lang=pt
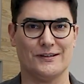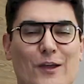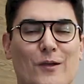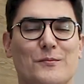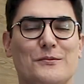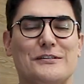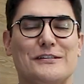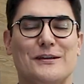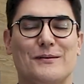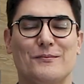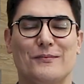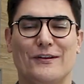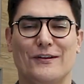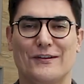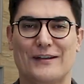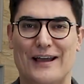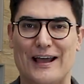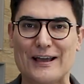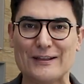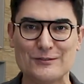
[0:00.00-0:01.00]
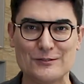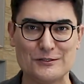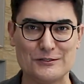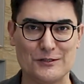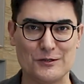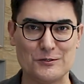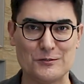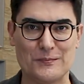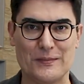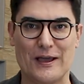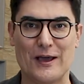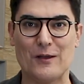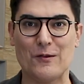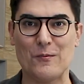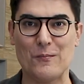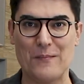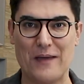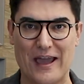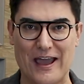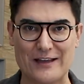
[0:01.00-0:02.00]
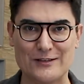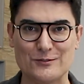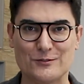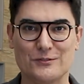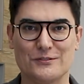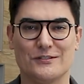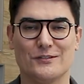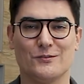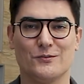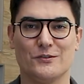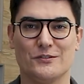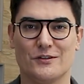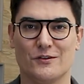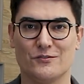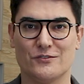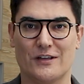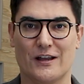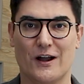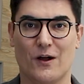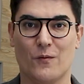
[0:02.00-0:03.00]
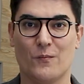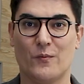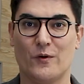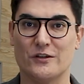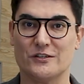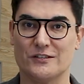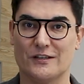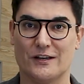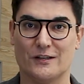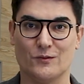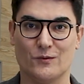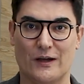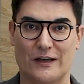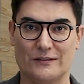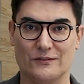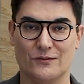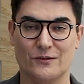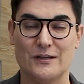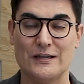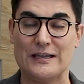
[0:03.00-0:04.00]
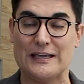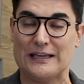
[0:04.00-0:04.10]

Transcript: Eu me chamo Leonardo de Deus Melo, médico cirurgião geral pós-graduado